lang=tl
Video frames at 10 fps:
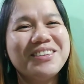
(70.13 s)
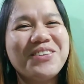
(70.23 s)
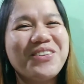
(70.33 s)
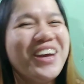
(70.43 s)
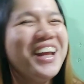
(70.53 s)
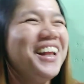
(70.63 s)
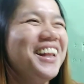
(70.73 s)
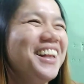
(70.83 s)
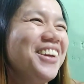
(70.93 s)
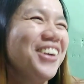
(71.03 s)
nagkukwento,
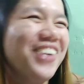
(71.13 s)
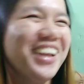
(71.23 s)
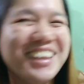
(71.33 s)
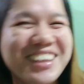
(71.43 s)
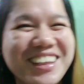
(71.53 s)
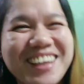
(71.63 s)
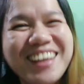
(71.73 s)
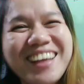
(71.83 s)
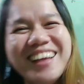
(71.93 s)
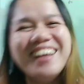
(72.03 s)
nagkukwento
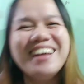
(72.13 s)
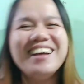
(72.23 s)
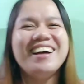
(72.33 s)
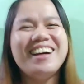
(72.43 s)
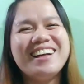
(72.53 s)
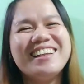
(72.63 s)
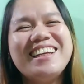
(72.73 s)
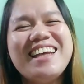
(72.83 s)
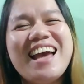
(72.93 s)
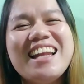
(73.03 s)
Ang
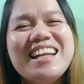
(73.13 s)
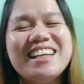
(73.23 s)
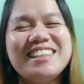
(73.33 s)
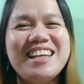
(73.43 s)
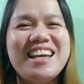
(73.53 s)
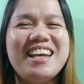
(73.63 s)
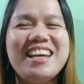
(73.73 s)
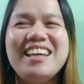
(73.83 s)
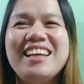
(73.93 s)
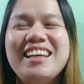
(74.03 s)
nangyari kasi,
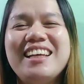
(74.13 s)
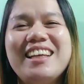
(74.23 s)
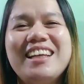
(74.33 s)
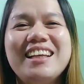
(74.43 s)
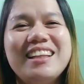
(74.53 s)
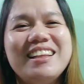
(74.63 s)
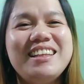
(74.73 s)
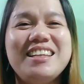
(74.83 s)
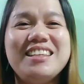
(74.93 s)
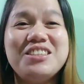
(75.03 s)

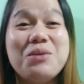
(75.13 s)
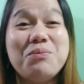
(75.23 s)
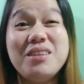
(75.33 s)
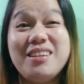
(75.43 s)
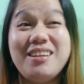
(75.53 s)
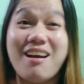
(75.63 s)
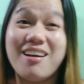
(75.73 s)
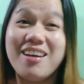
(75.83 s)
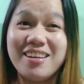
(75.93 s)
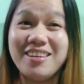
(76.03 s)
di, syempre,
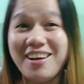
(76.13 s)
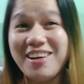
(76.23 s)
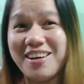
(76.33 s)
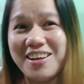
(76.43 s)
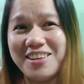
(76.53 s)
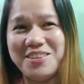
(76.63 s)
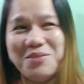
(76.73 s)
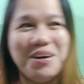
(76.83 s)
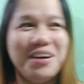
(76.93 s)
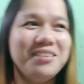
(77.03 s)
lakad, lakad, ba
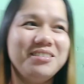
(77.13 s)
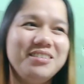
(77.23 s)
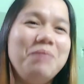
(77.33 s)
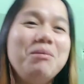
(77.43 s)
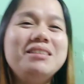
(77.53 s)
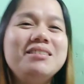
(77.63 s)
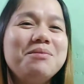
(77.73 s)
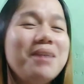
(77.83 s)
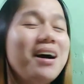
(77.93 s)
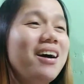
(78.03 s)
diba? Labas
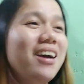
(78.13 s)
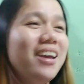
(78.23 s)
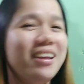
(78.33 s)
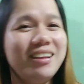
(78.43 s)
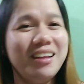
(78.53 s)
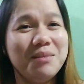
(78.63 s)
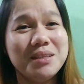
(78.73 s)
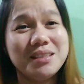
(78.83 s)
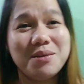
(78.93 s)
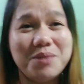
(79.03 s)
ng bahay,
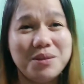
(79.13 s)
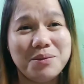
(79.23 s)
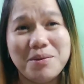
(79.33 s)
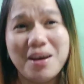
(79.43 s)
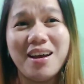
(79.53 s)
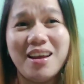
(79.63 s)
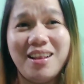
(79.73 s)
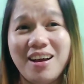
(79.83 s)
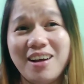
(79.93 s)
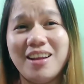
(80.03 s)
lalabas kami ng bahay,
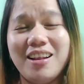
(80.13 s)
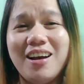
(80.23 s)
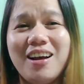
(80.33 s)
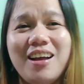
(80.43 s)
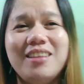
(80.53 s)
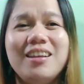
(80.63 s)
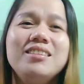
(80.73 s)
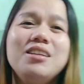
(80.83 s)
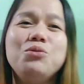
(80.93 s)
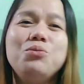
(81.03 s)
lakad, lakad.
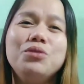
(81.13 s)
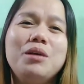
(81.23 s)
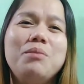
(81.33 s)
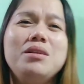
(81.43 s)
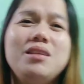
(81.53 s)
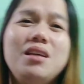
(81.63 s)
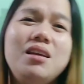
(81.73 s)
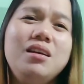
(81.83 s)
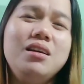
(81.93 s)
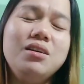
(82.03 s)
Nakasalubong namin
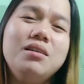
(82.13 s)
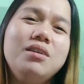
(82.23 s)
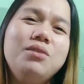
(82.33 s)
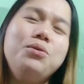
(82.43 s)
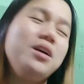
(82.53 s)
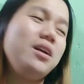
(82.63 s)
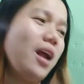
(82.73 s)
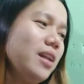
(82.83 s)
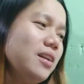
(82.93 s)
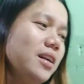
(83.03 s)
si Kuya
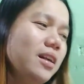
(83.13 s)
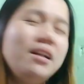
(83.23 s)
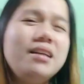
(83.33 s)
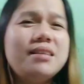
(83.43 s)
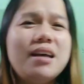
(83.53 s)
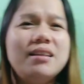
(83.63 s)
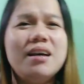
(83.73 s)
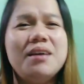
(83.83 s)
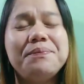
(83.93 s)
Rider ng Lazada.